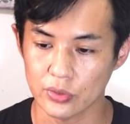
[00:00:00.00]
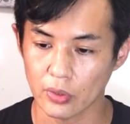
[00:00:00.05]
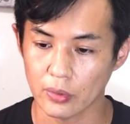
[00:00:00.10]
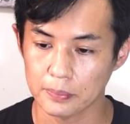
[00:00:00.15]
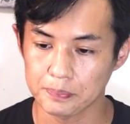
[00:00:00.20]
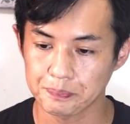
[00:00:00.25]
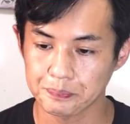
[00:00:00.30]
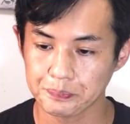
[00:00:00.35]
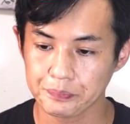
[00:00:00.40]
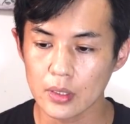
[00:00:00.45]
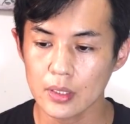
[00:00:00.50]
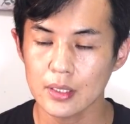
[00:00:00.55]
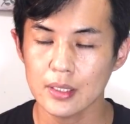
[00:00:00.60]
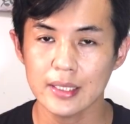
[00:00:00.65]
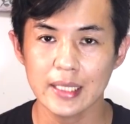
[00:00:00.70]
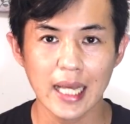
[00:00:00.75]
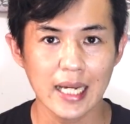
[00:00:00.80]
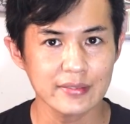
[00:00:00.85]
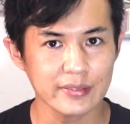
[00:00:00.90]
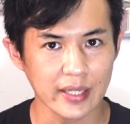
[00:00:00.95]
よ。
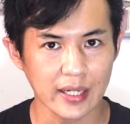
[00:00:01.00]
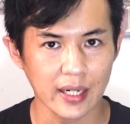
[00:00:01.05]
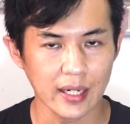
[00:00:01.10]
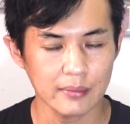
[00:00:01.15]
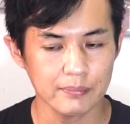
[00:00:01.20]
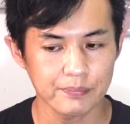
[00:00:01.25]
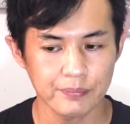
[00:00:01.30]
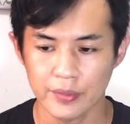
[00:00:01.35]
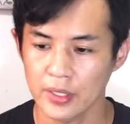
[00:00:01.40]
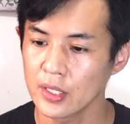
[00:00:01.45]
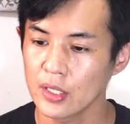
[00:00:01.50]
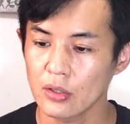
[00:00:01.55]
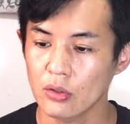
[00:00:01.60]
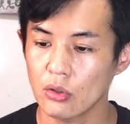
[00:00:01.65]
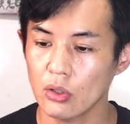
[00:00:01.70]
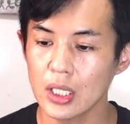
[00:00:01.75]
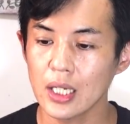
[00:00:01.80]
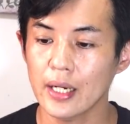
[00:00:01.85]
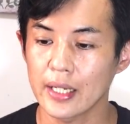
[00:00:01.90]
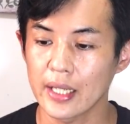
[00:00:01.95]
なぜか。
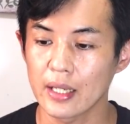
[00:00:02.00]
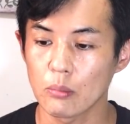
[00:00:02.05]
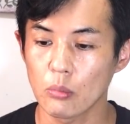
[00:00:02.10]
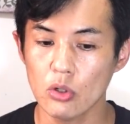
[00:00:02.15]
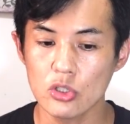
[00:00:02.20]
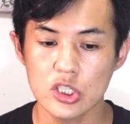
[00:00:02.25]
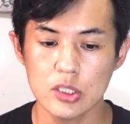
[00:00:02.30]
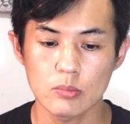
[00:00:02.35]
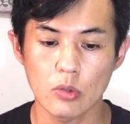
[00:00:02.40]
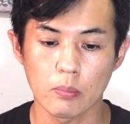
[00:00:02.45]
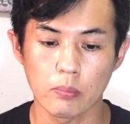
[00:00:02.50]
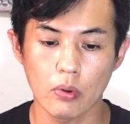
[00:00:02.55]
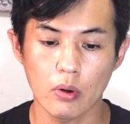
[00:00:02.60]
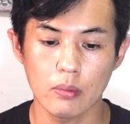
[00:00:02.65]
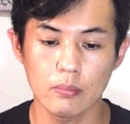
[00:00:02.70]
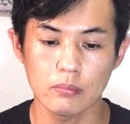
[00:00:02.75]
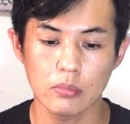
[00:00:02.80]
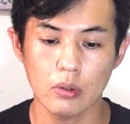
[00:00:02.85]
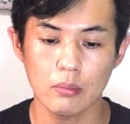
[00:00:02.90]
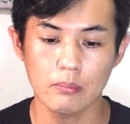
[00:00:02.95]
これはね、もしも
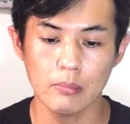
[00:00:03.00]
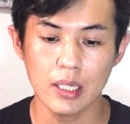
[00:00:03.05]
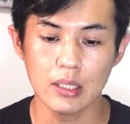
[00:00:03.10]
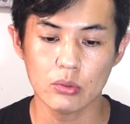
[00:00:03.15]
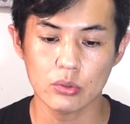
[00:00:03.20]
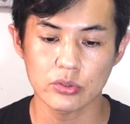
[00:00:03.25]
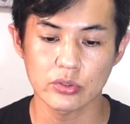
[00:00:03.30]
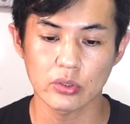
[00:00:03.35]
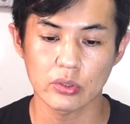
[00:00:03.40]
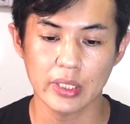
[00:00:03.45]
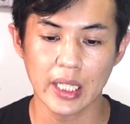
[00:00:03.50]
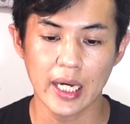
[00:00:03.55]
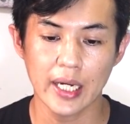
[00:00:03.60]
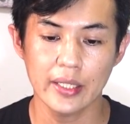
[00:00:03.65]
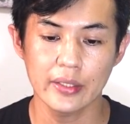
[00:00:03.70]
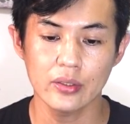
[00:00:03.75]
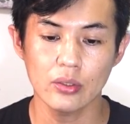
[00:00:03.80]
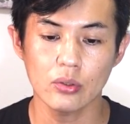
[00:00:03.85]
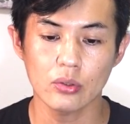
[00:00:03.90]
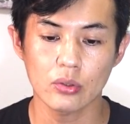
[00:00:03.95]
ボンボンマルコスの
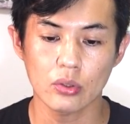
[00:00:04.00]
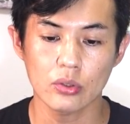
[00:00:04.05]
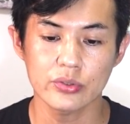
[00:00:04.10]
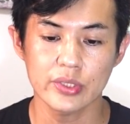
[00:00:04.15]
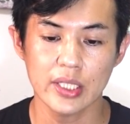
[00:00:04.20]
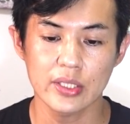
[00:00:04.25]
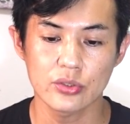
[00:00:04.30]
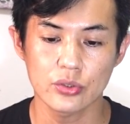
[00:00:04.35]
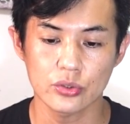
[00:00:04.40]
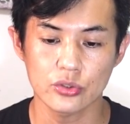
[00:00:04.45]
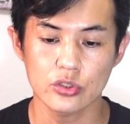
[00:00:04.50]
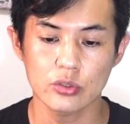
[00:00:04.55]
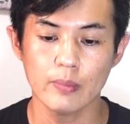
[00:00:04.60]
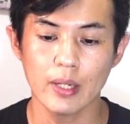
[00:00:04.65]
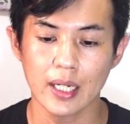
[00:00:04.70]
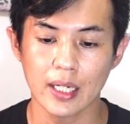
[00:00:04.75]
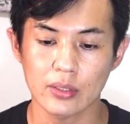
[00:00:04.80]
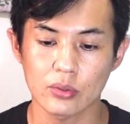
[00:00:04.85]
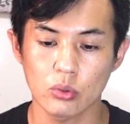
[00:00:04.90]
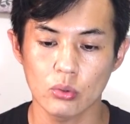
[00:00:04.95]
大統領選出
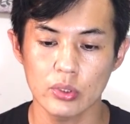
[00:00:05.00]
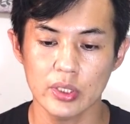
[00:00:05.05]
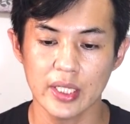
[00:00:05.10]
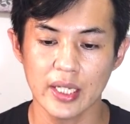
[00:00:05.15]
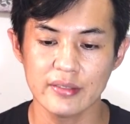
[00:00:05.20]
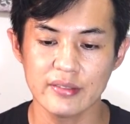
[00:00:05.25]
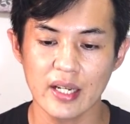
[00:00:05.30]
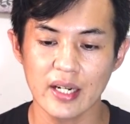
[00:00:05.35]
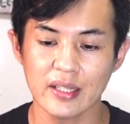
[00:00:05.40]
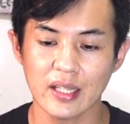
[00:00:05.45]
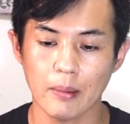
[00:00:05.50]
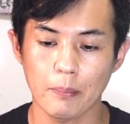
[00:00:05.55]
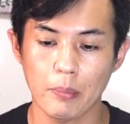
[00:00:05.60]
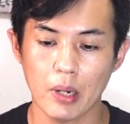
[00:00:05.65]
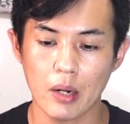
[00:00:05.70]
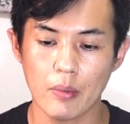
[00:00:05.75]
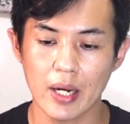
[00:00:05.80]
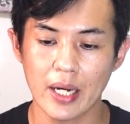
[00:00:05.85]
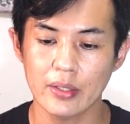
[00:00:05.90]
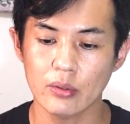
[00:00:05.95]
馬が取り消された
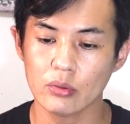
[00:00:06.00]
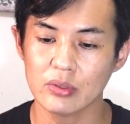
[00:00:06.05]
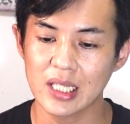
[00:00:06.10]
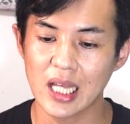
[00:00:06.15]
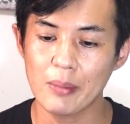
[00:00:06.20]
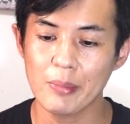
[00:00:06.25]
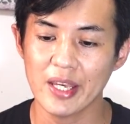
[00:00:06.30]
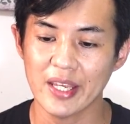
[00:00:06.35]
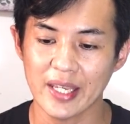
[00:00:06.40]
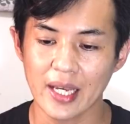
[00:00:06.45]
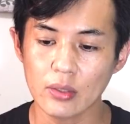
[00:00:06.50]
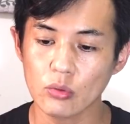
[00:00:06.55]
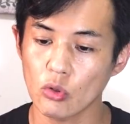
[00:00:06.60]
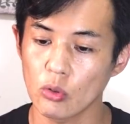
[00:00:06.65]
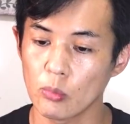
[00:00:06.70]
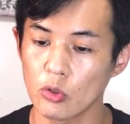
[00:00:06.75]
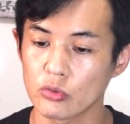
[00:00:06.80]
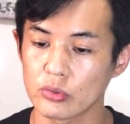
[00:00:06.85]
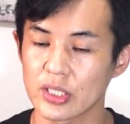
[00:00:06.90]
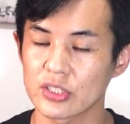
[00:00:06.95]
場合のためやと
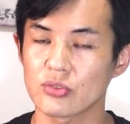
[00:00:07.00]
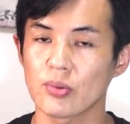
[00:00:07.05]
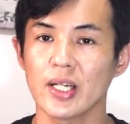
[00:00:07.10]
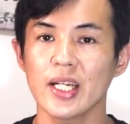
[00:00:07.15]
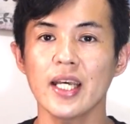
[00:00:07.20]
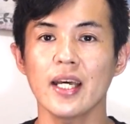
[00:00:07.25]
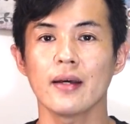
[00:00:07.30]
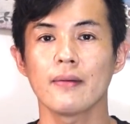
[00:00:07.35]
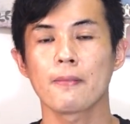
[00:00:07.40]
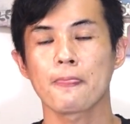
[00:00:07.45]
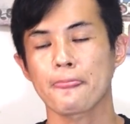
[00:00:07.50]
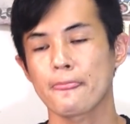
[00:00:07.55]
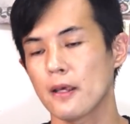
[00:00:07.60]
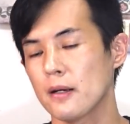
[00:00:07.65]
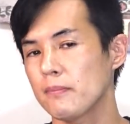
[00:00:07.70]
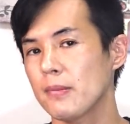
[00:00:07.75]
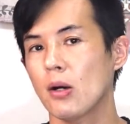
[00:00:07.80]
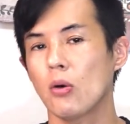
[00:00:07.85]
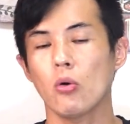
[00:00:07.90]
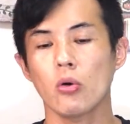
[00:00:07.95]
思うんですよね。
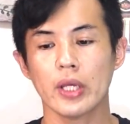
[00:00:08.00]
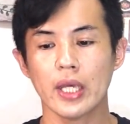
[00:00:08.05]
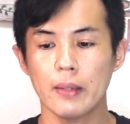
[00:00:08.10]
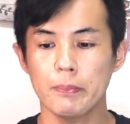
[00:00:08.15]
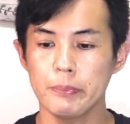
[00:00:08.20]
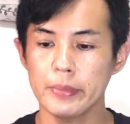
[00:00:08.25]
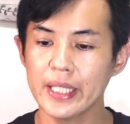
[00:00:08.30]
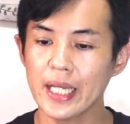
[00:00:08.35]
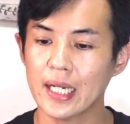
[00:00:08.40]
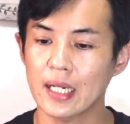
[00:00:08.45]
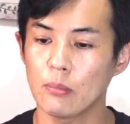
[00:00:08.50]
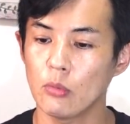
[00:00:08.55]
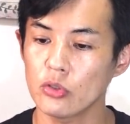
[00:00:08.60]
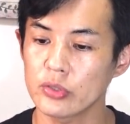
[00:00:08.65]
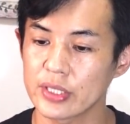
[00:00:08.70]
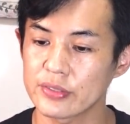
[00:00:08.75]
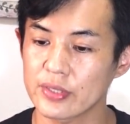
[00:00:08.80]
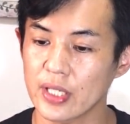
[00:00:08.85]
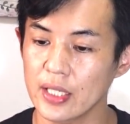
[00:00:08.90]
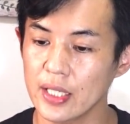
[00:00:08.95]
まあ保険みたいなも
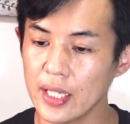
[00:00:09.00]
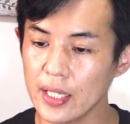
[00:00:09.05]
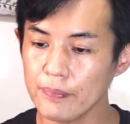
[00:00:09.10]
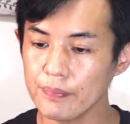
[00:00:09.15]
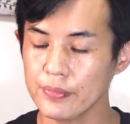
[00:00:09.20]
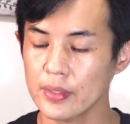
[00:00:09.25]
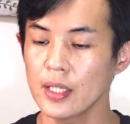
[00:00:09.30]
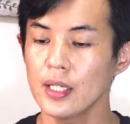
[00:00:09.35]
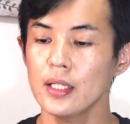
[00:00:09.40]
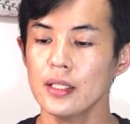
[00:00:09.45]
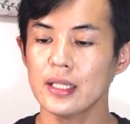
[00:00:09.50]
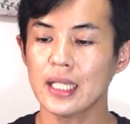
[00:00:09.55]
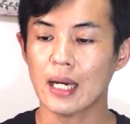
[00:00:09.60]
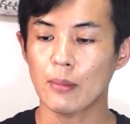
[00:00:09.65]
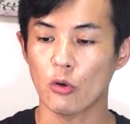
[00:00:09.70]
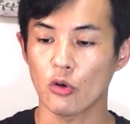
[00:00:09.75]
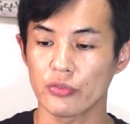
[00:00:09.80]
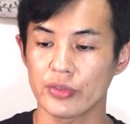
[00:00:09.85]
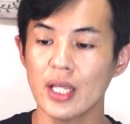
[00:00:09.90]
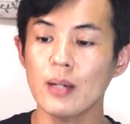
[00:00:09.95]
んですかね。
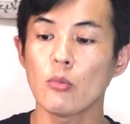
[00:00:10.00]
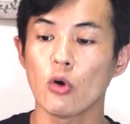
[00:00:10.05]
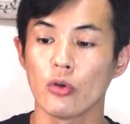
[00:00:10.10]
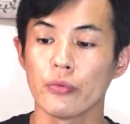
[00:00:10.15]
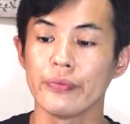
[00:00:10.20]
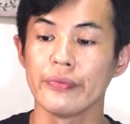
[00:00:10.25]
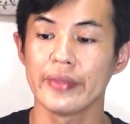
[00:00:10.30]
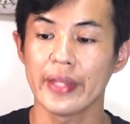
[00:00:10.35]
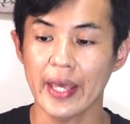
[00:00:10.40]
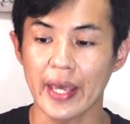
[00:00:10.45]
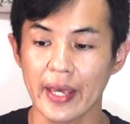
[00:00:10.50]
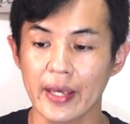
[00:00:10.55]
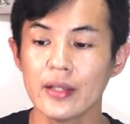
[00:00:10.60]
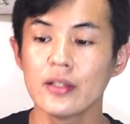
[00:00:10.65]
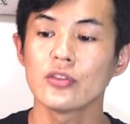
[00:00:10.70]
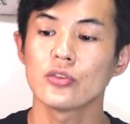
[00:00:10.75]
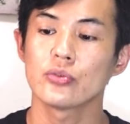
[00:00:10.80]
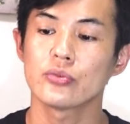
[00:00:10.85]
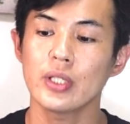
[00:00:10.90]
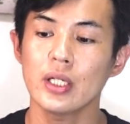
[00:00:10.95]
だもんでもんで、
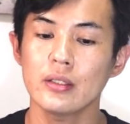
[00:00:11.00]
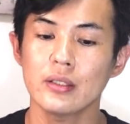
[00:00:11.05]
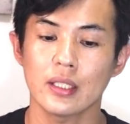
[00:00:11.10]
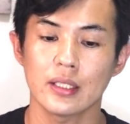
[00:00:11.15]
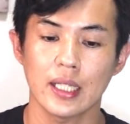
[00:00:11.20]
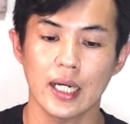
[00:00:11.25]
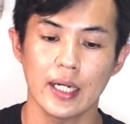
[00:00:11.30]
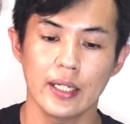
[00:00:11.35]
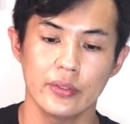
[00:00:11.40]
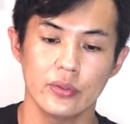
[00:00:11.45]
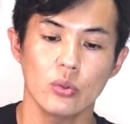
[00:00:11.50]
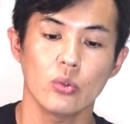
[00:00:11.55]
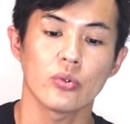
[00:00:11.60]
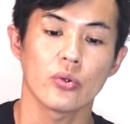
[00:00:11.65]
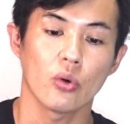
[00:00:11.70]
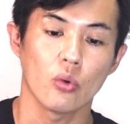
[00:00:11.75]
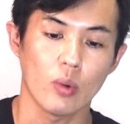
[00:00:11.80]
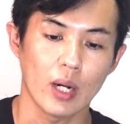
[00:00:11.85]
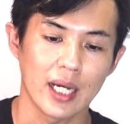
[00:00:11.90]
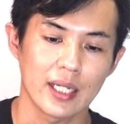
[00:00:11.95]
ドゥテルテ大統
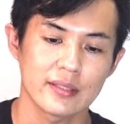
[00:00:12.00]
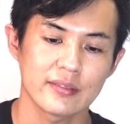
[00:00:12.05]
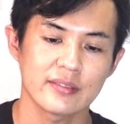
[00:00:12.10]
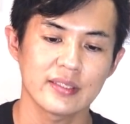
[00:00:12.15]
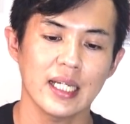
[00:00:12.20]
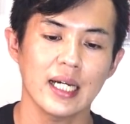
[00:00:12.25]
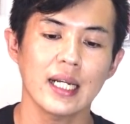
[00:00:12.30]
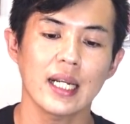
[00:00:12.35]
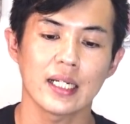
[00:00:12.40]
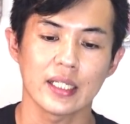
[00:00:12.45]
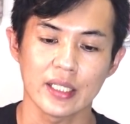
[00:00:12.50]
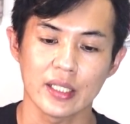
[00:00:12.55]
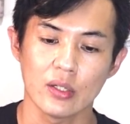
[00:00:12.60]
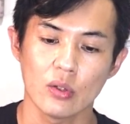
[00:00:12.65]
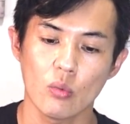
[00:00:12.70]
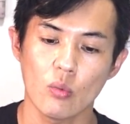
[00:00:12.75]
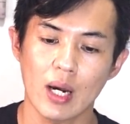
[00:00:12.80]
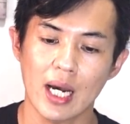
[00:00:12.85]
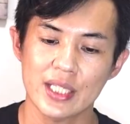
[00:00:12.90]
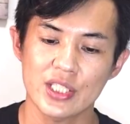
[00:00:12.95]
領はさらに、
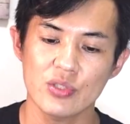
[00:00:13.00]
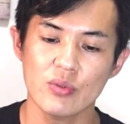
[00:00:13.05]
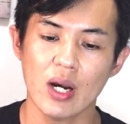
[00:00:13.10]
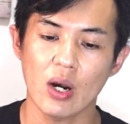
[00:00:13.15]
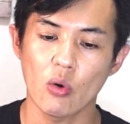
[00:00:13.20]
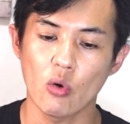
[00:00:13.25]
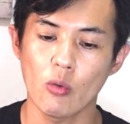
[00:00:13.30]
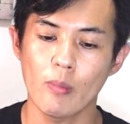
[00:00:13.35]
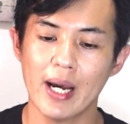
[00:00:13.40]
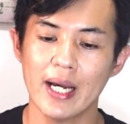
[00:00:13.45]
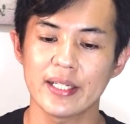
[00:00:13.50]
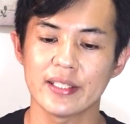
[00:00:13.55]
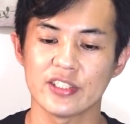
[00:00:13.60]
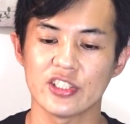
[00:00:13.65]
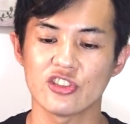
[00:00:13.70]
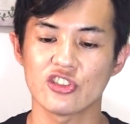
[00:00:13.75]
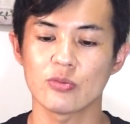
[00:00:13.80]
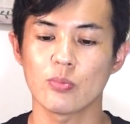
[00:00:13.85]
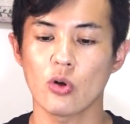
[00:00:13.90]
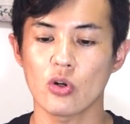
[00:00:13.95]
わしはお前に
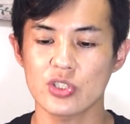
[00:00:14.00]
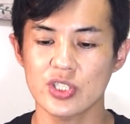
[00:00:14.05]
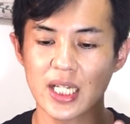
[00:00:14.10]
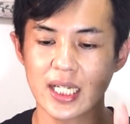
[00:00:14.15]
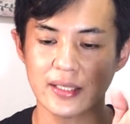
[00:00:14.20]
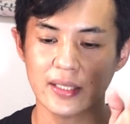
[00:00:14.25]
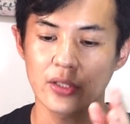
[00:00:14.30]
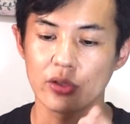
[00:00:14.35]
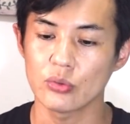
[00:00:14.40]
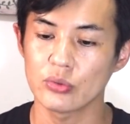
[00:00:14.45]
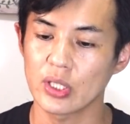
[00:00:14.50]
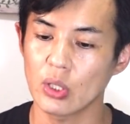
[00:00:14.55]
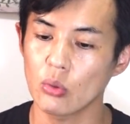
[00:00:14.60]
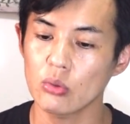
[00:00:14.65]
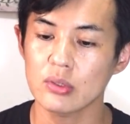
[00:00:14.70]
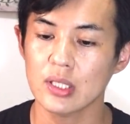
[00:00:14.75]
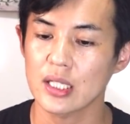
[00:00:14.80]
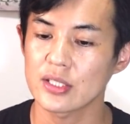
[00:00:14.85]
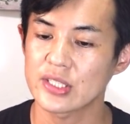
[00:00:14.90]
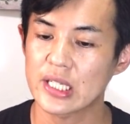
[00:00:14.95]
失望したって言うて
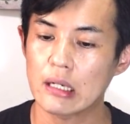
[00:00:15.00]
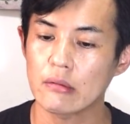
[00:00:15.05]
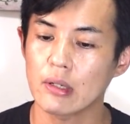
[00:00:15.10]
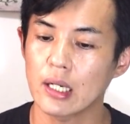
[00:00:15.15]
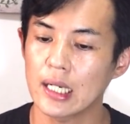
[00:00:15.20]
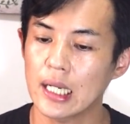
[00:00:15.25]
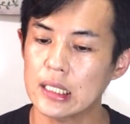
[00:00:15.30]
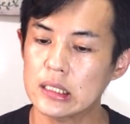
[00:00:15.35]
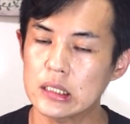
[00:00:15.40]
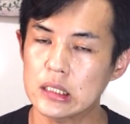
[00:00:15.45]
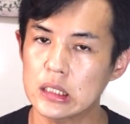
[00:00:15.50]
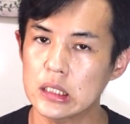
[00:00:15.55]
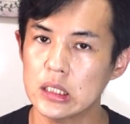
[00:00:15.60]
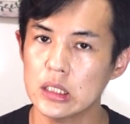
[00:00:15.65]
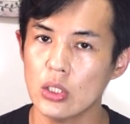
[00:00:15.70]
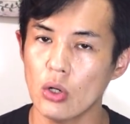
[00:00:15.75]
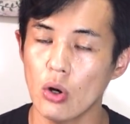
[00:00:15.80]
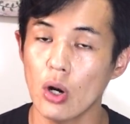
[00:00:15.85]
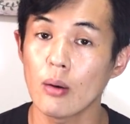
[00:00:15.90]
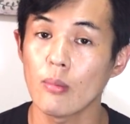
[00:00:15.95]
おったんちゃうかな
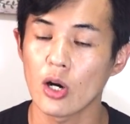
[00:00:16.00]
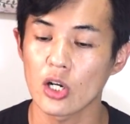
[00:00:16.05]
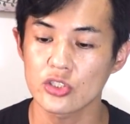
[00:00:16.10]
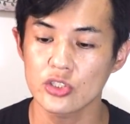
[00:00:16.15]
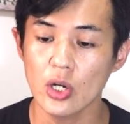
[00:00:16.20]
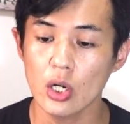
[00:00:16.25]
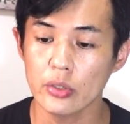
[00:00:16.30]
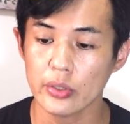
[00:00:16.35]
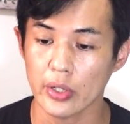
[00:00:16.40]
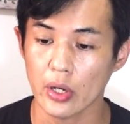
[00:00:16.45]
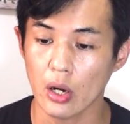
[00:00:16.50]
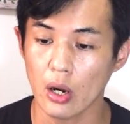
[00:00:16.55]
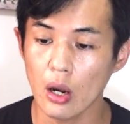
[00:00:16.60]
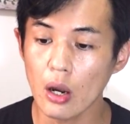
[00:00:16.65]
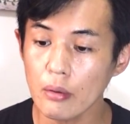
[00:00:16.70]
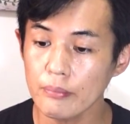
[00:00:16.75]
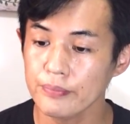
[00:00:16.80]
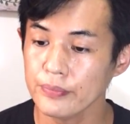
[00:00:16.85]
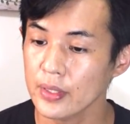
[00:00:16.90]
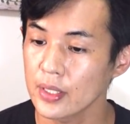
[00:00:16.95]
ち、思っちゃる
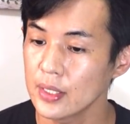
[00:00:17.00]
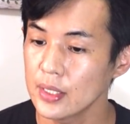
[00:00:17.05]
よ。